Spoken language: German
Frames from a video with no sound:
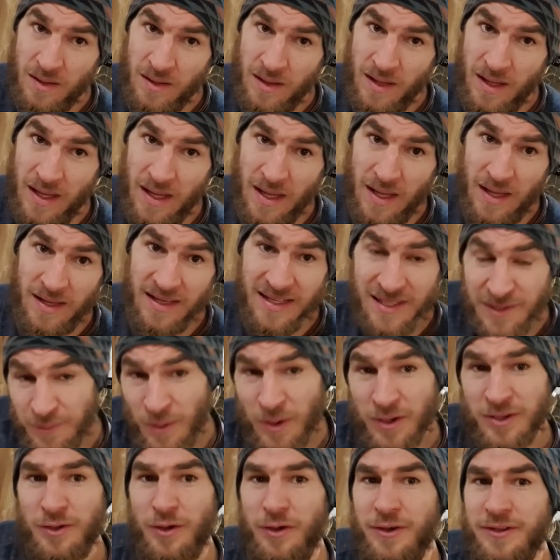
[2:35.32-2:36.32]
äh, ich
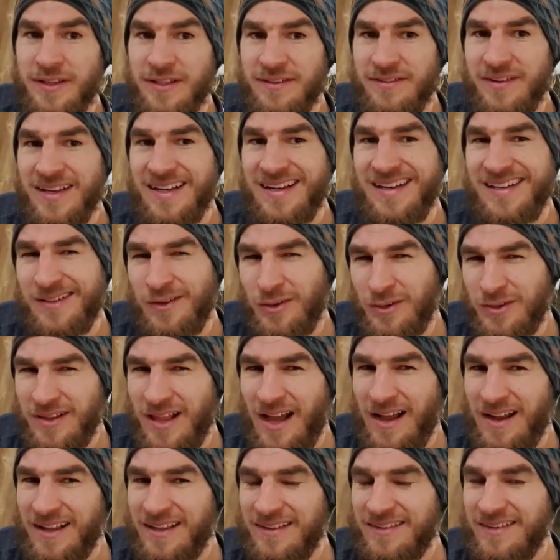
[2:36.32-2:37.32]
möchte heute wirklich noch
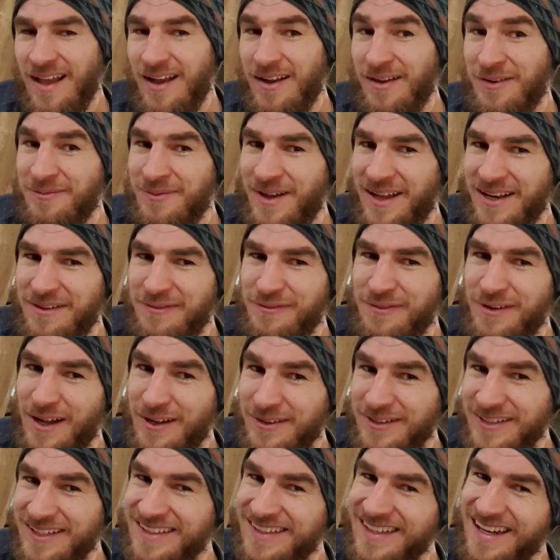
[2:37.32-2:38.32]
Danke sagen. Meine
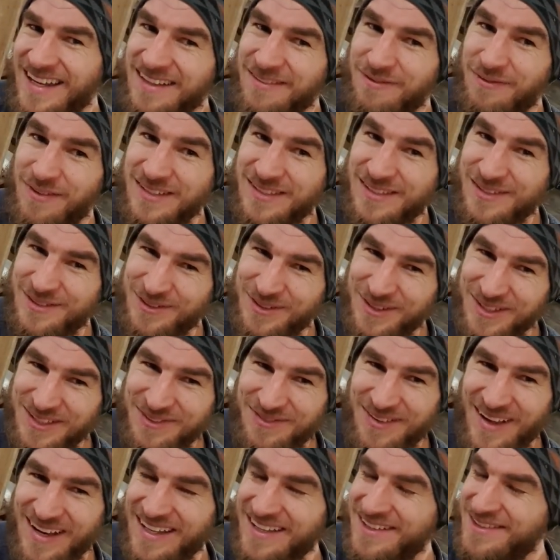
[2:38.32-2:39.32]
Frau, die dreht fast durch,
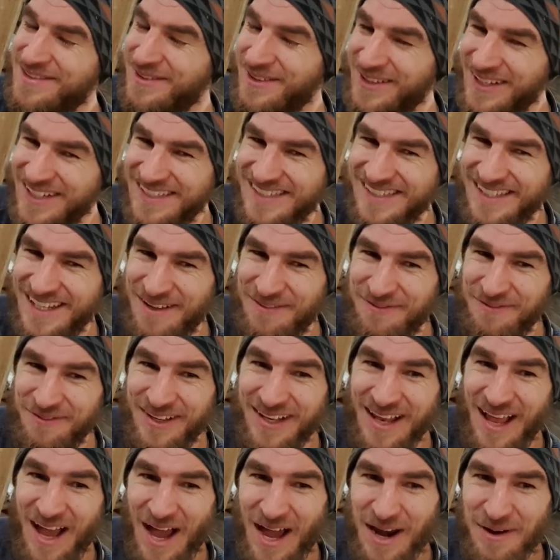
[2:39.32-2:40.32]
weil ich so extrem
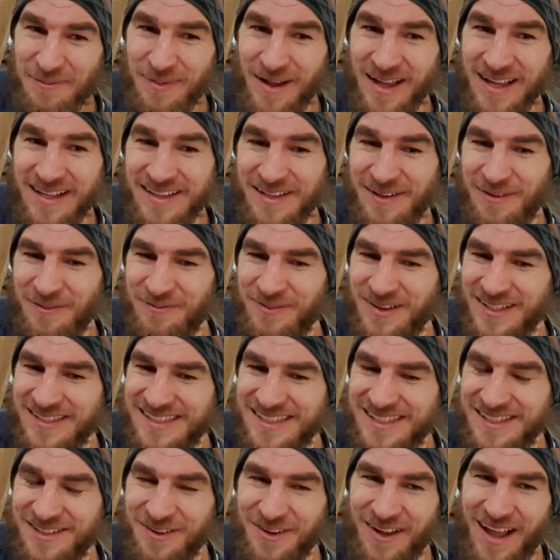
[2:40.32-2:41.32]
viel arbeite und man
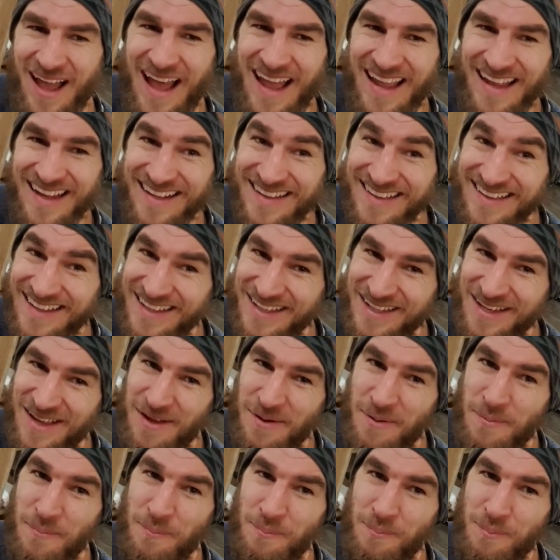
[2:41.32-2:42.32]
sich doch eigentlich
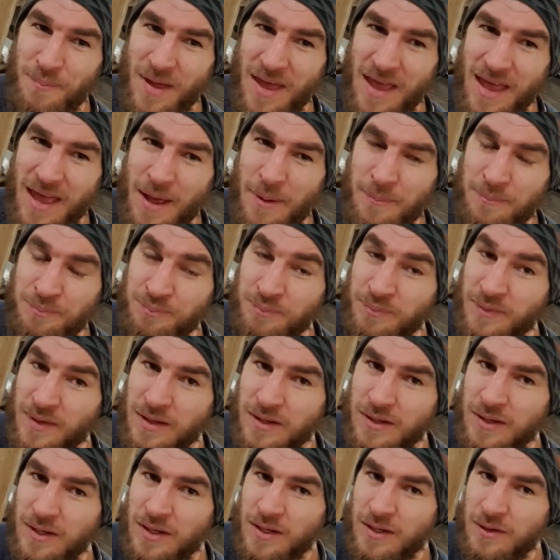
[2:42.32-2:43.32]
ähm,
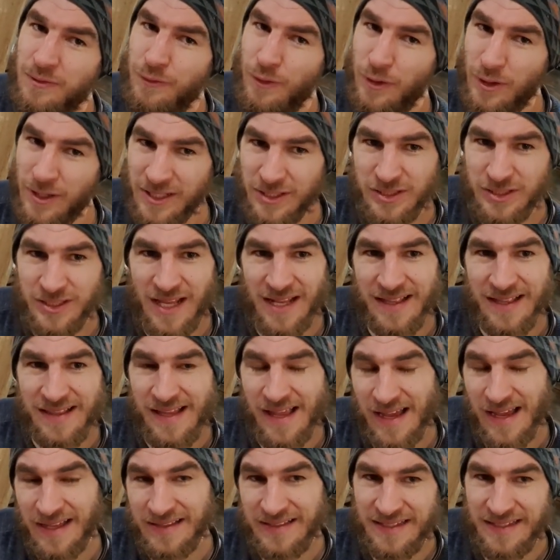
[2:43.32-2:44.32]
vorgestellt
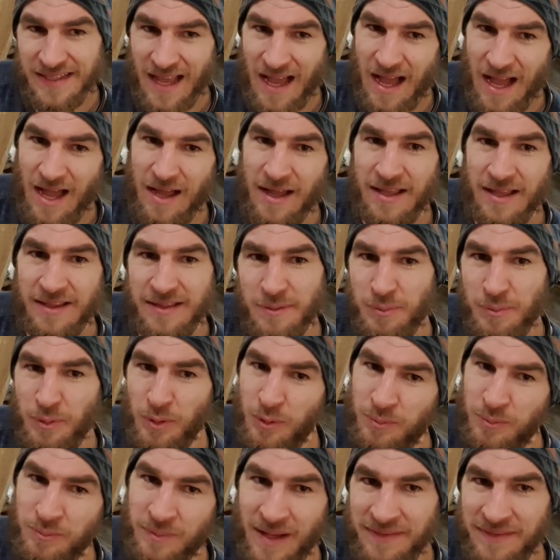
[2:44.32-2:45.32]
hat, ja, der
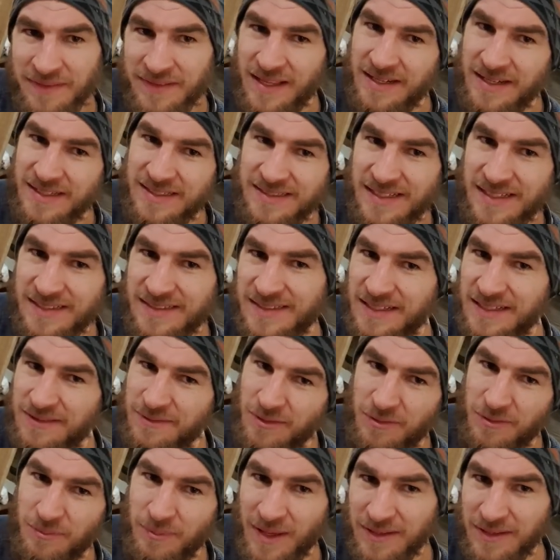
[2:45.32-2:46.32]
Blumenmann, der ist jetzt
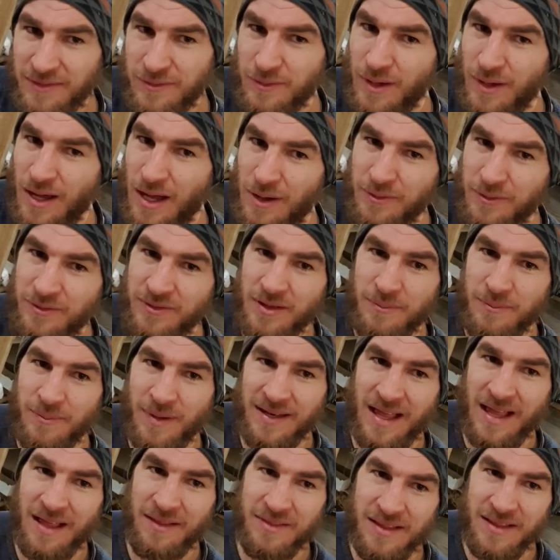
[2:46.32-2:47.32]
etwas mehr zu Hause,
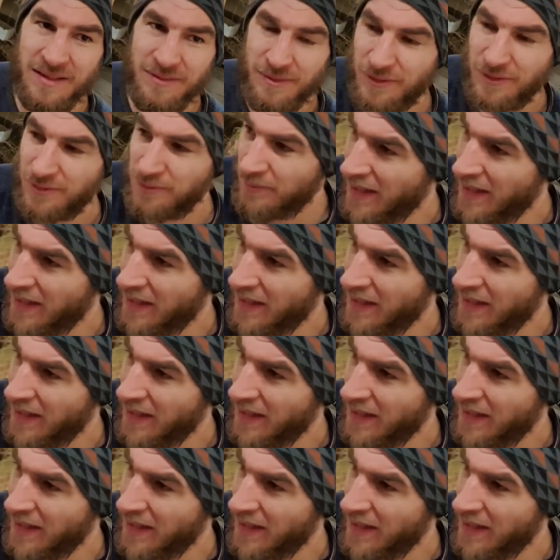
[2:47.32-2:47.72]
man hat etwas